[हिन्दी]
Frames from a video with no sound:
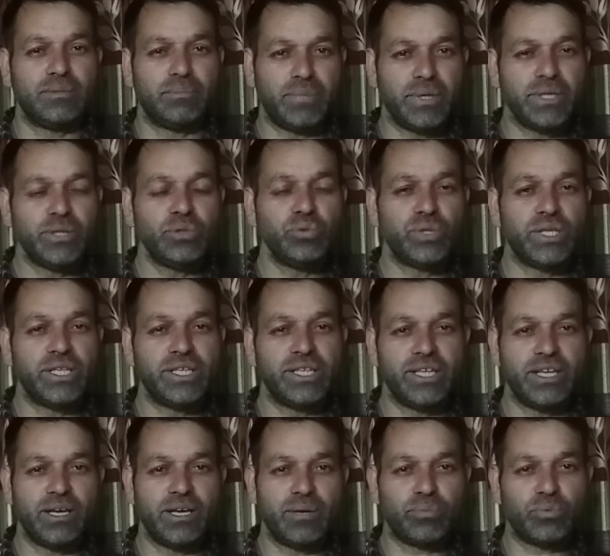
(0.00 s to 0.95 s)
महीनों के
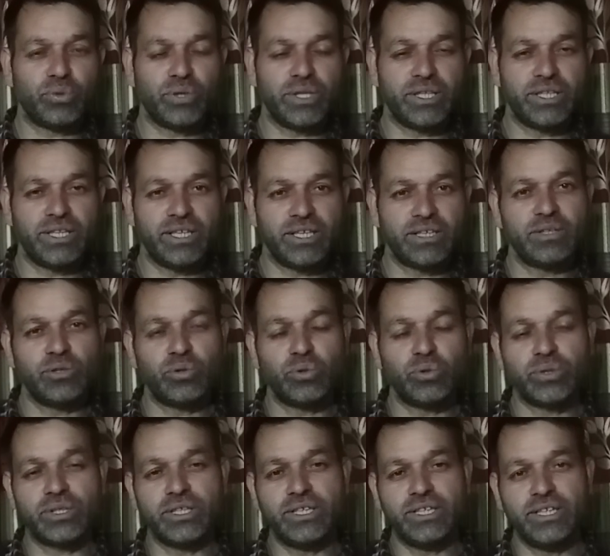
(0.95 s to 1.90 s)
लिए आपको ये देखनी
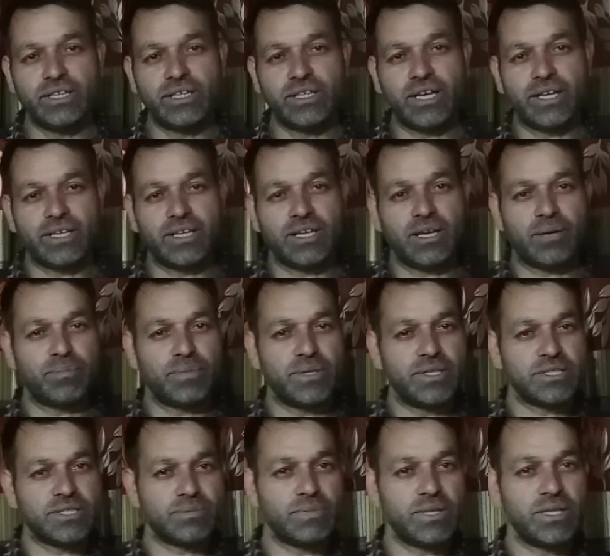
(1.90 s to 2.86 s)
होगी ताकि आप
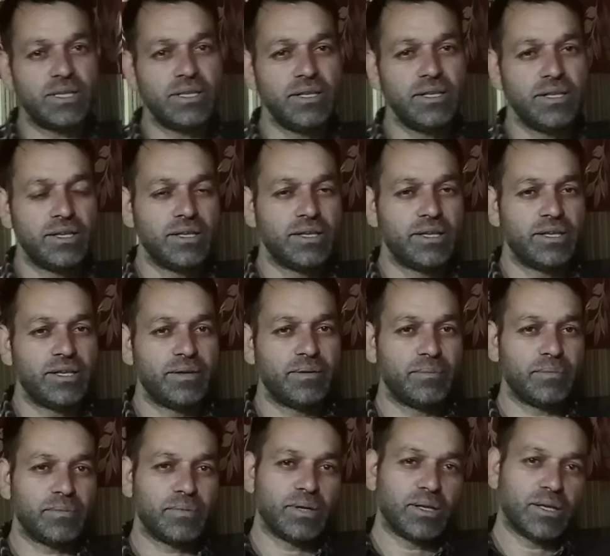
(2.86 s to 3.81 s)
इसमें
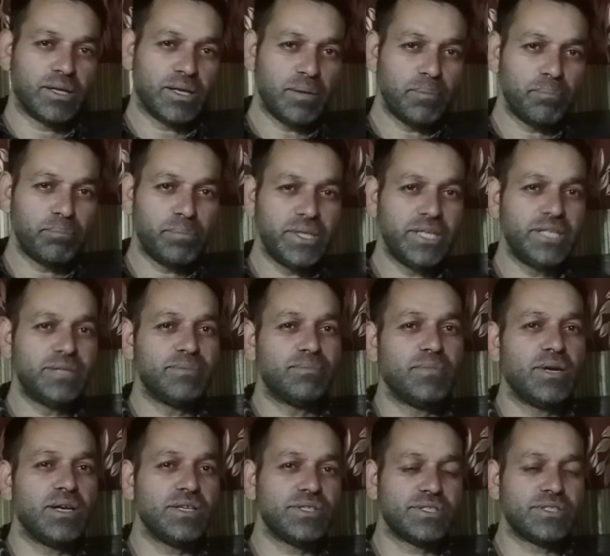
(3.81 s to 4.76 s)
कंप्लीट
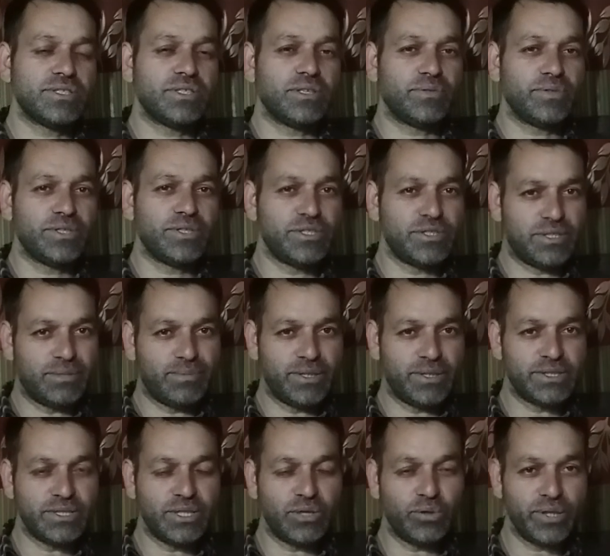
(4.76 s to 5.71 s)
मास्टर ऑफ हिस्ट्री बन
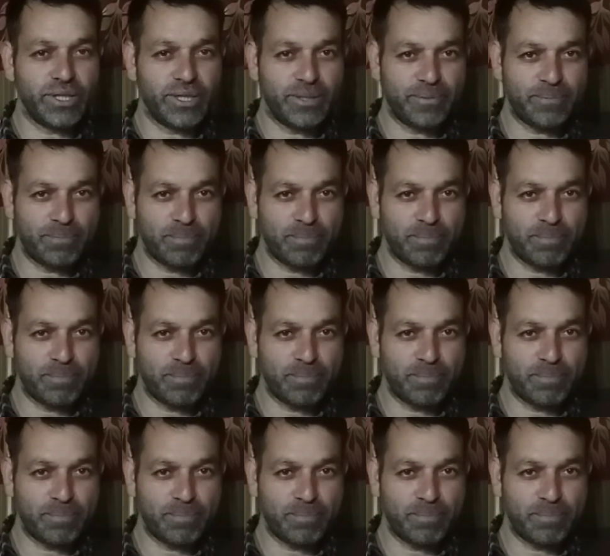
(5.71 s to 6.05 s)
जाओगे